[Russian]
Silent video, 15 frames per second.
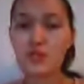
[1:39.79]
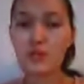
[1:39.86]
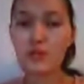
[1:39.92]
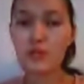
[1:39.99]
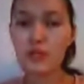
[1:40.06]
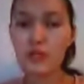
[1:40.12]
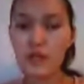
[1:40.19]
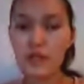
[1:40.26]

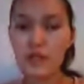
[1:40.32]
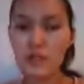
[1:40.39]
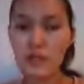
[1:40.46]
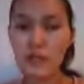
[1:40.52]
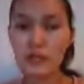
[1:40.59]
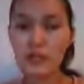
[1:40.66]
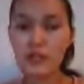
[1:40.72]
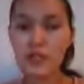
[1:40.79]
но никто
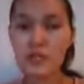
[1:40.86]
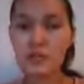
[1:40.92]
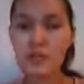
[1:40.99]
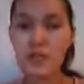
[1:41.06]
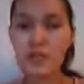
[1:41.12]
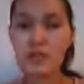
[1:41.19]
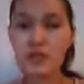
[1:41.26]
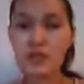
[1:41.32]
не успел
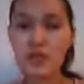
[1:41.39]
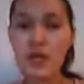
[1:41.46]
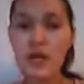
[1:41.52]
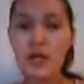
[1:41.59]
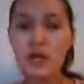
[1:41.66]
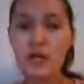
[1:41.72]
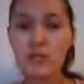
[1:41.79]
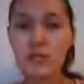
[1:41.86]
его поймать,
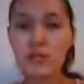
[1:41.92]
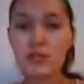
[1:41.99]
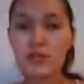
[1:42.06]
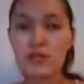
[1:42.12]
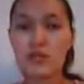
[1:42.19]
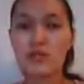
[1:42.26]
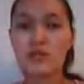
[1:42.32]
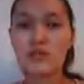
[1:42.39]
он
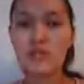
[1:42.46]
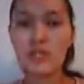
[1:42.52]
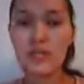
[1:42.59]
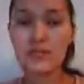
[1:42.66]
перешел дорогу.